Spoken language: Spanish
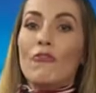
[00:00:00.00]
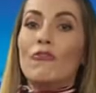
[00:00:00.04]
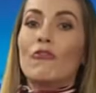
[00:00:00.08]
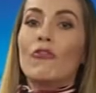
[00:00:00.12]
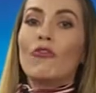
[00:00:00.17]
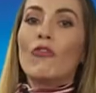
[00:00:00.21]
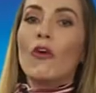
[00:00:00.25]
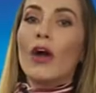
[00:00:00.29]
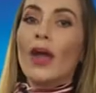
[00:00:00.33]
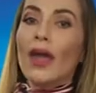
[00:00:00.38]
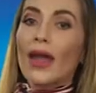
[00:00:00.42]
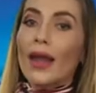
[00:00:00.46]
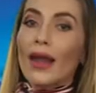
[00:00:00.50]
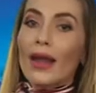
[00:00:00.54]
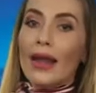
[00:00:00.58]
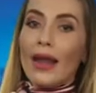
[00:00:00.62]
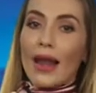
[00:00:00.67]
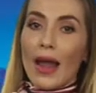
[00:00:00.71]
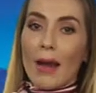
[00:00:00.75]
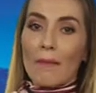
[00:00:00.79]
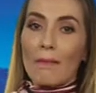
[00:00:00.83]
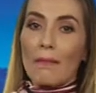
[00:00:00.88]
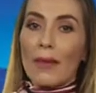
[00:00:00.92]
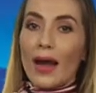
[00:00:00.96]
fue
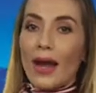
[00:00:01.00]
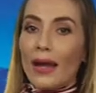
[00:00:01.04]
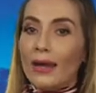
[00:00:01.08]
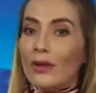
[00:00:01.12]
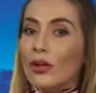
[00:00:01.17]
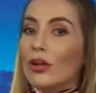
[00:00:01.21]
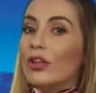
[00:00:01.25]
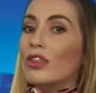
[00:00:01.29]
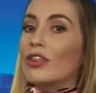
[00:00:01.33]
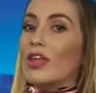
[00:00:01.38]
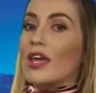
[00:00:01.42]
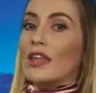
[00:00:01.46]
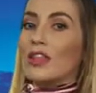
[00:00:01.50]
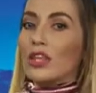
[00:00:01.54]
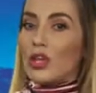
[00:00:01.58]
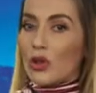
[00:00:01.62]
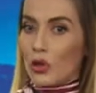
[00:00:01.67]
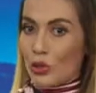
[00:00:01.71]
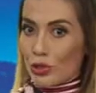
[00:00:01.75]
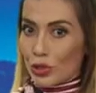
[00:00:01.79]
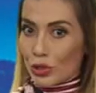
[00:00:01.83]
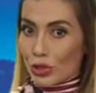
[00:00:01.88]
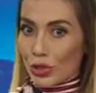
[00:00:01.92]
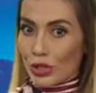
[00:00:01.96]
la mano de
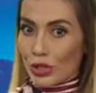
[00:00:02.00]
Dios.